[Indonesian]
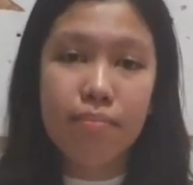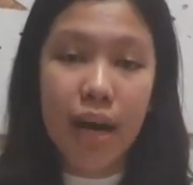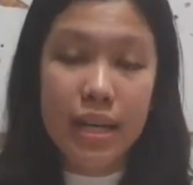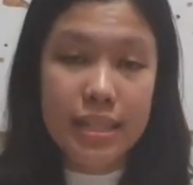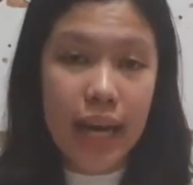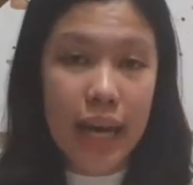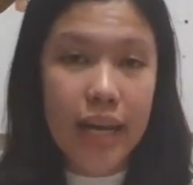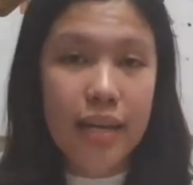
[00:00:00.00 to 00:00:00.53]

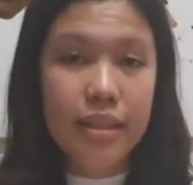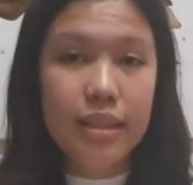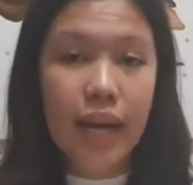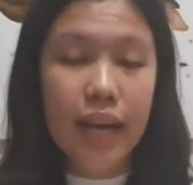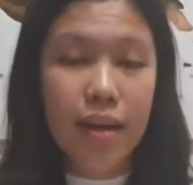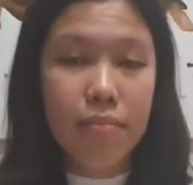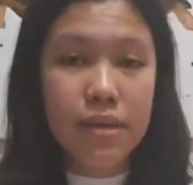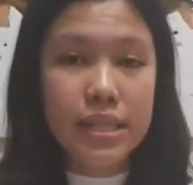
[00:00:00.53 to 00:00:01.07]
bangsa
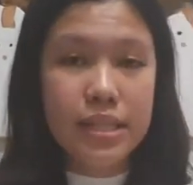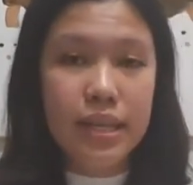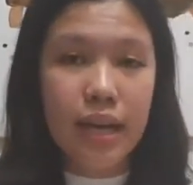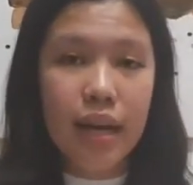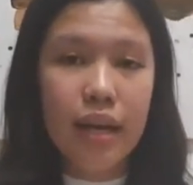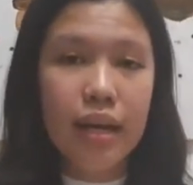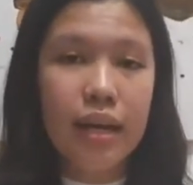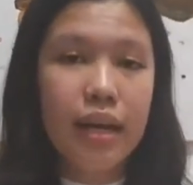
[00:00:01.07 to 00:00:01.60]
tanah Mesir
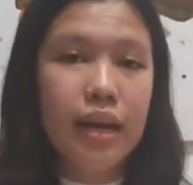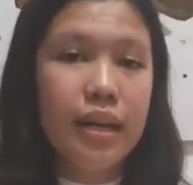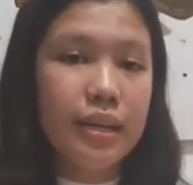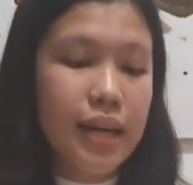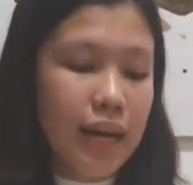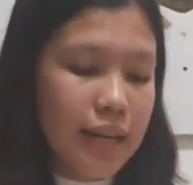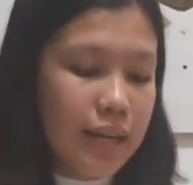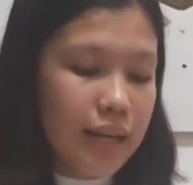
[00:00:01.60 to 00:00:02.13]

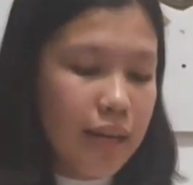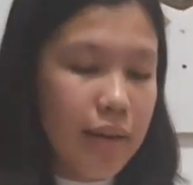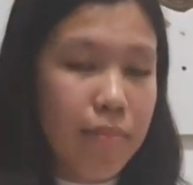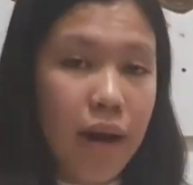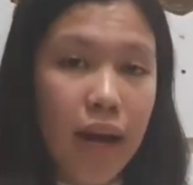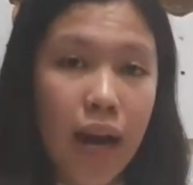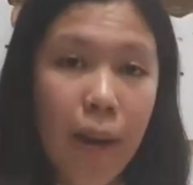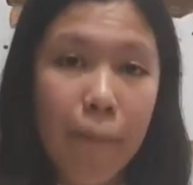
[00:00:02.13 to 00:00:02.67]
dari
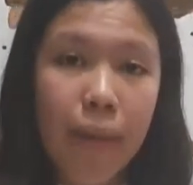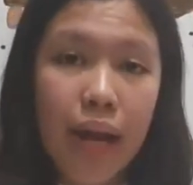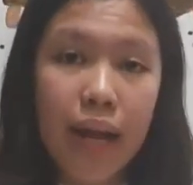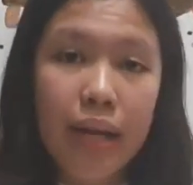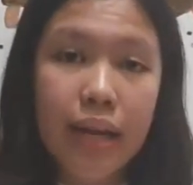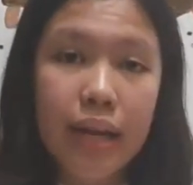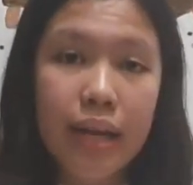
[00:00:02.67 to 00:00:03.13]
lima kelaparan dan